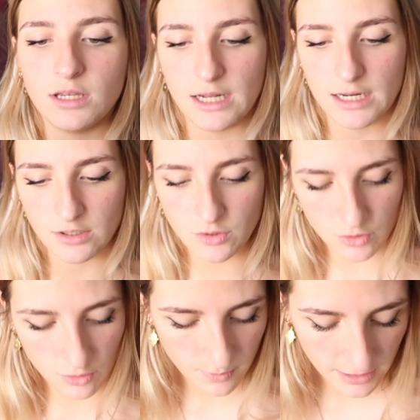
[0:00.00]
Il a l'air
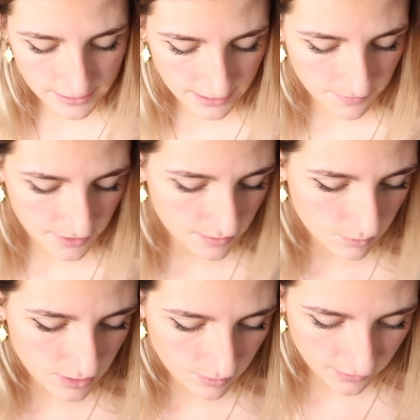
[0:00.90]
super sympa ce
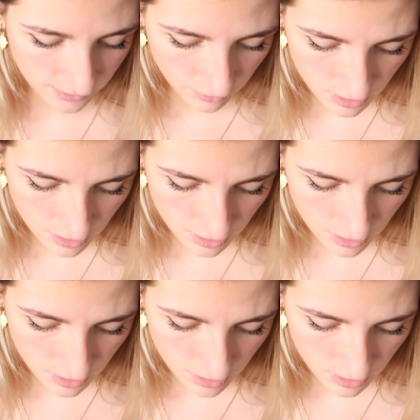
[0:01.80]
petit pantalon.